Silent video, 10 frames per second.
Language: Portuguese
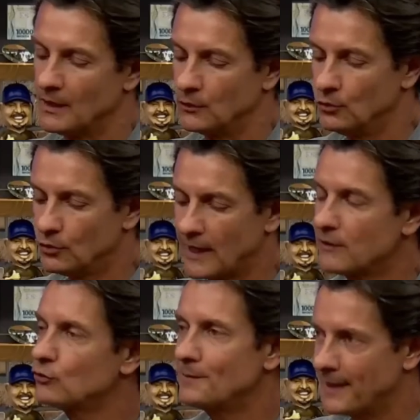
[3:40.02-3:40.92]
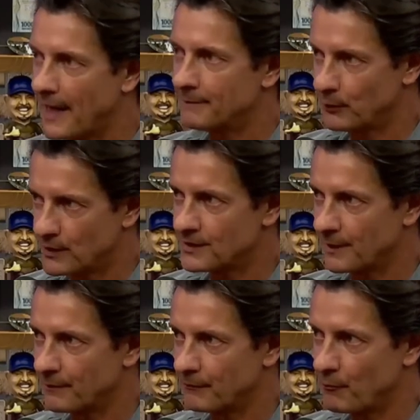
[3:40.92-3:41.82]
No caso do Mirai, por
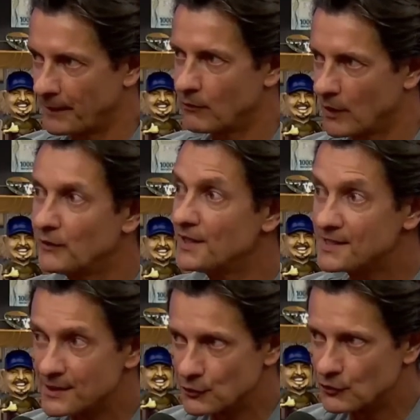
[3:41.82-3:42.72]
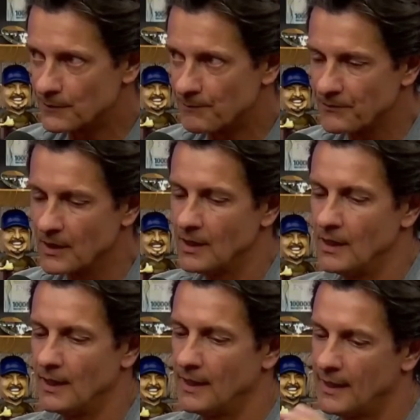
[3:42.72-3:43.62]
exemplo, vamos pegar um carro que existe.
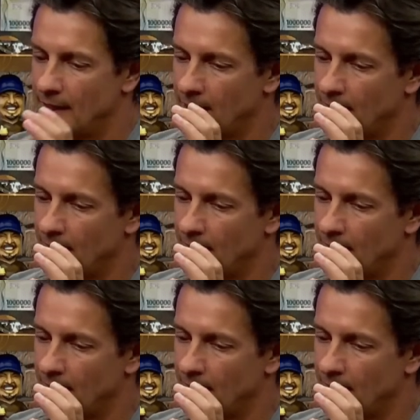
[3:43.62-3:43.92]
É, da